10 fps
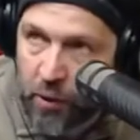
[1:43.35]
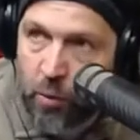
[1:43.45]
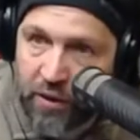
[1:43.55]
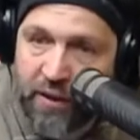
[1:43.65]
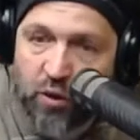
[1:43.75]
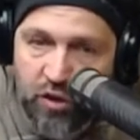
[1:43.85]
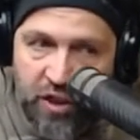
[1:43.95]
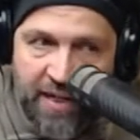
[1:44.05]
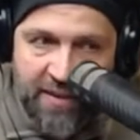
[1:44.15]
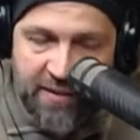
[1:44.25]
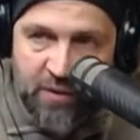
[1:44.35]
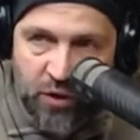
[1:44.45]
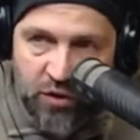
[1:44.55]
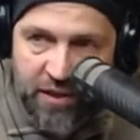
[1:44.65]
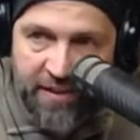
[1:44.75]
Pero vos te considerás
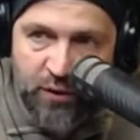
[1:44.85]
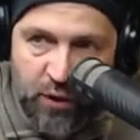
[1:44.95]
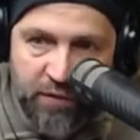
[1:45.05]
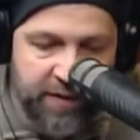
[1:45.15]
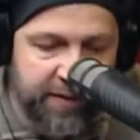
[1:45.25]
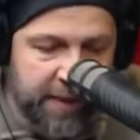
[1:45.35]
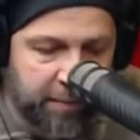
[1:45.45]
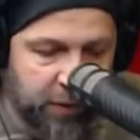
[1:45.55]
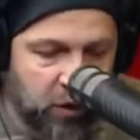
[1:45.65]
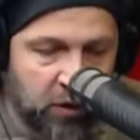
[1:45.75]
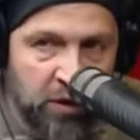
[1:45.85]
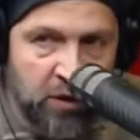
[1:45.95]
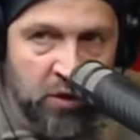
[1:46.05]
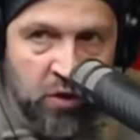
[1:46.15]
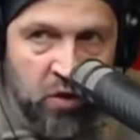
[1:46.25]
entonces dentro del Frente Amplio
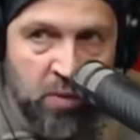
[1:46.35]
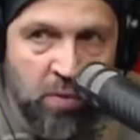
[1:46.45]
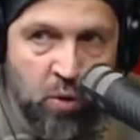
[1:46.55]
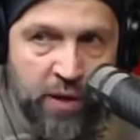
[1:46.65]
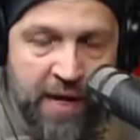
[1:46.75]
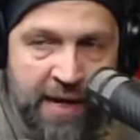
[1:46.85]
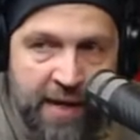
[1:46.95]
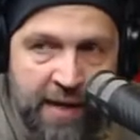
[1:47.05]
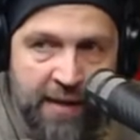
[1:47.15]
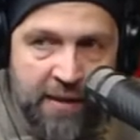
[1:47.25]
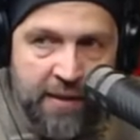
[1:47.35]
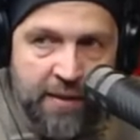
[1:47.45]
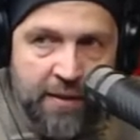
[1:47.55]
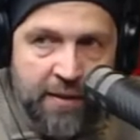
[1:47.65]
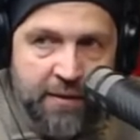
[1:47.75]
como una
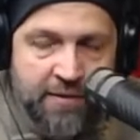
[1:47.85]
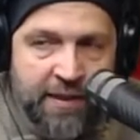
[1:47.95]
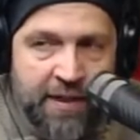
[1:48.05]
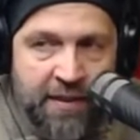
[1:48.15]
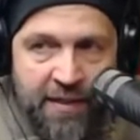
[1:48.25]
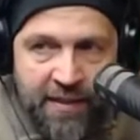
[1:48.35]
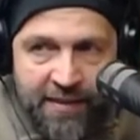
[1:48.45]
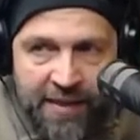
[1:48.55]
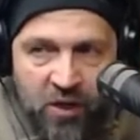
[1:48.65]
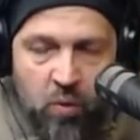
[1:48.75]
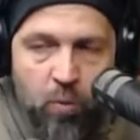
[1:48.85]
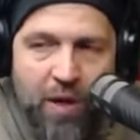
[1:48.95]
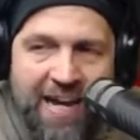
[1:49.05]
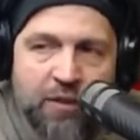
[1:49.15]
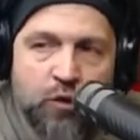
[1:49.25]
sereñista, como
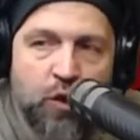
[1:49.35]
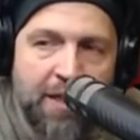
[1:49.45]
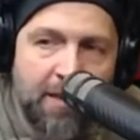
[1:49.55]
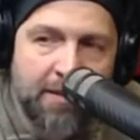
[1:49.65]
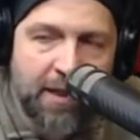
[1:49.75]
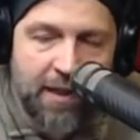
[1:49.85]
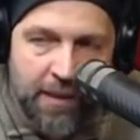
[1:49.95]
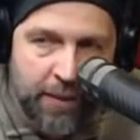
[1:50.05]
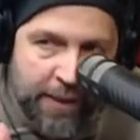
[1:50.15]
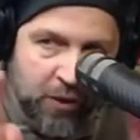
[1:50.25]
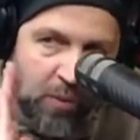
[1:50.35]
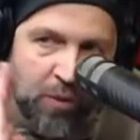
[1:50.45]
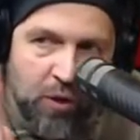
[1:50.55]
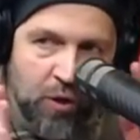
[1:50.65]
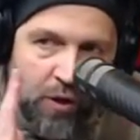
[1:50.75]
una astorista. A ver,
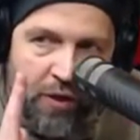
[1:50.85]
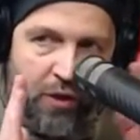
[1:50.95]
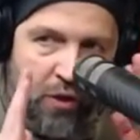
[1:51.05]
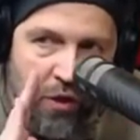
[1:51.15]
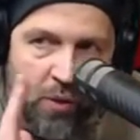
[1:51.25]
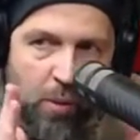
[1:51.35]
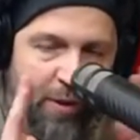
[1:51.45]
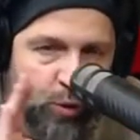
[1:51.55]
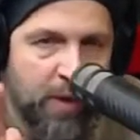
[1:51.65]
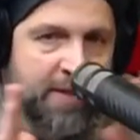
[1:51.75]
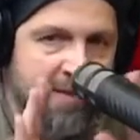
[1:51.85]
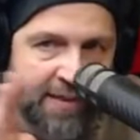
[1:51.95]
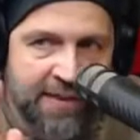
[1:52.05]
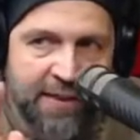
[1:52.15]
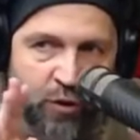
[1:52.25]
¿cómo, cómo
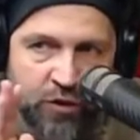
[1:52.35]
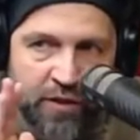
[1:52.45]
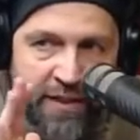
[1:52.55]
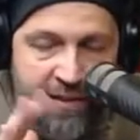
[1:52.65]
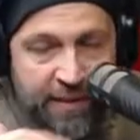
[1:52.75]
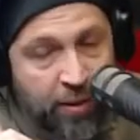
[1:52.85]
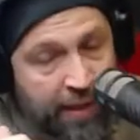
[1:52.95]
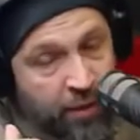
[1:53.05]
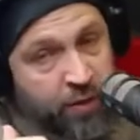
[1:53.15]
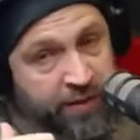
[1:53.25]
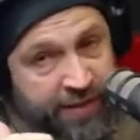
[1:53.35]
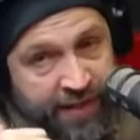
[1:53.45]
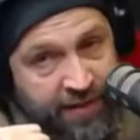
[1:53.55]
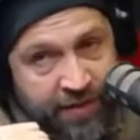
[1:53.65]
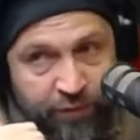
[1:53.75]
visualizás a esos líderes? Estamos hablando de
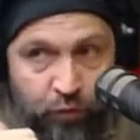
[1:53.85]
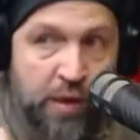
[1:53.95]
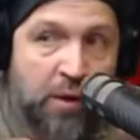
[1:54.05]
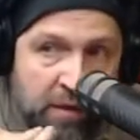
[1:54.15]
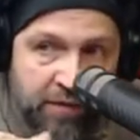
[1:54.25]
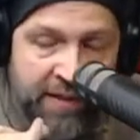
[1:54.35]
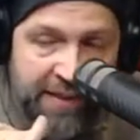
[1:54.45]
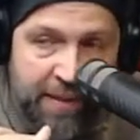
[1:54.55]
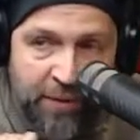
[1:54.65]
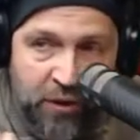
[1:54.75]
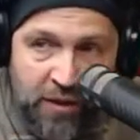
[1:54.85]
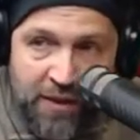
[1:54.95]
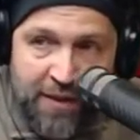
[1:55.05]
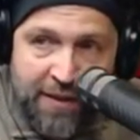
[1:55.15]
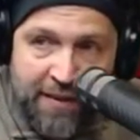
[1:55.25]
Sereñi, fundador del Frente Amplio,
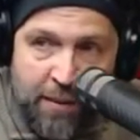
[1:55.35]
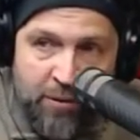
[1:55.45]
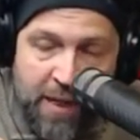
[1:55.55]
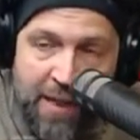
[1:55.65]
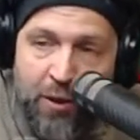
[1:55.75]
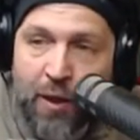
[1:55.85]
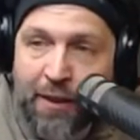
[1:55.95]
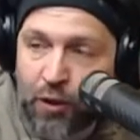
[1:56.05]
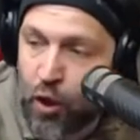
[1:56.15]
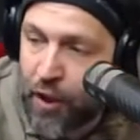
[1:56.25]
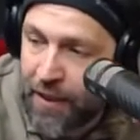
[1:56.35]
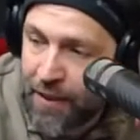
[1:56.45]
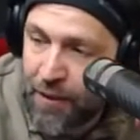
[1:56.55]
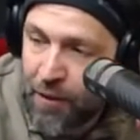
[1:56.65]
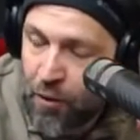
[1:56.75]
estamos hablando de Astori.
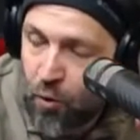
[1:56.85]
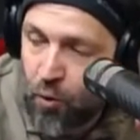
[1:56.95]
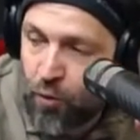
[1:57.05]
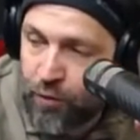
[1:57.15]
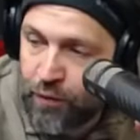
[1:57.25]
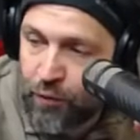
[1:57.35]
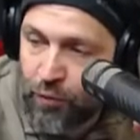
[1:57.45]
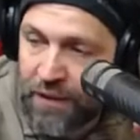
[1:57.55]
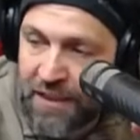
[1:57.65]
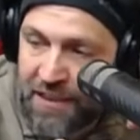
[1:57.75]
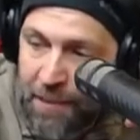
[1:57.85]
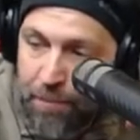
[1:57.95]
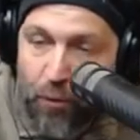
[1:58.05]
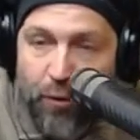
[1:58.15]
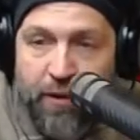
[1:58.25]
Un,
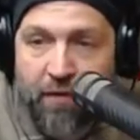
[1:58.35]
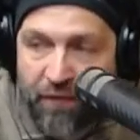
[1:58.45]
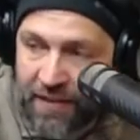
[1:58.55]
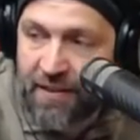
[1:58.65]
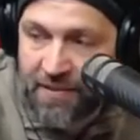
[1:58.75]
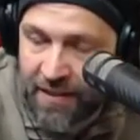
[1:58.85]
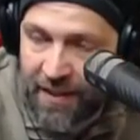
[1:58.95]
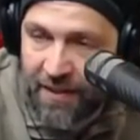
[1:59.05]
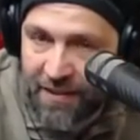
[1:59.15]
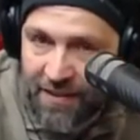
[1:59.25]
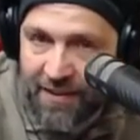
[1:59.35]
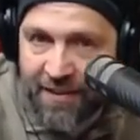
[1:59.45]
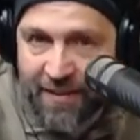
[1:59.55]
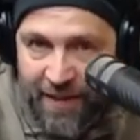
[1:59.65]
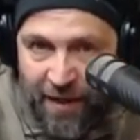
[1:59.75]
discípulo y delfín de Sereñi,
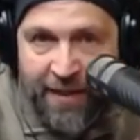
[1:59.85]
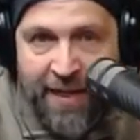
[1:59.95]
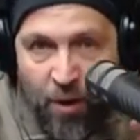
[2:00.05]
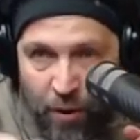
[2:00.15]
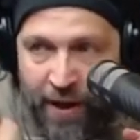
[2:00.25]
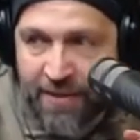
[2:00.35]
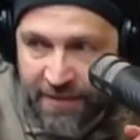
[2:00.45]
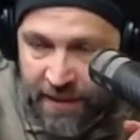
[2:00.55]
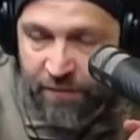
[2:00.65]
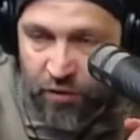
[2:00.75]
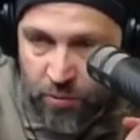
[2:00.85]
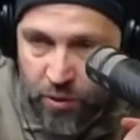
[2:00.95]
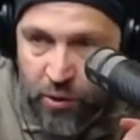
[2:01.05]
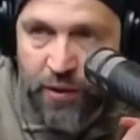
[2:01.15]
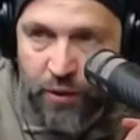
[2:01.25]
que, que ahora él se transformó
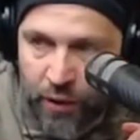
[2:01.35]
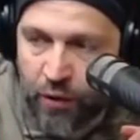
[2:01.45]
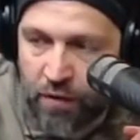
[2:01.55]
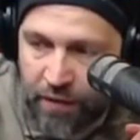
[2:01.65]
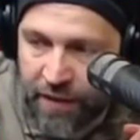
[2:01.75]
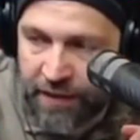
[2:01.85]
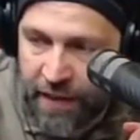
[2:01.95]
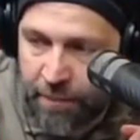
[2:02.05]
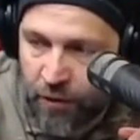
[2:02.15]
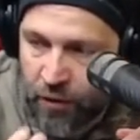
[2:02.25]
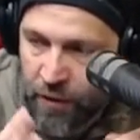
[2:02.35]
en un histórico del Frente Amplio.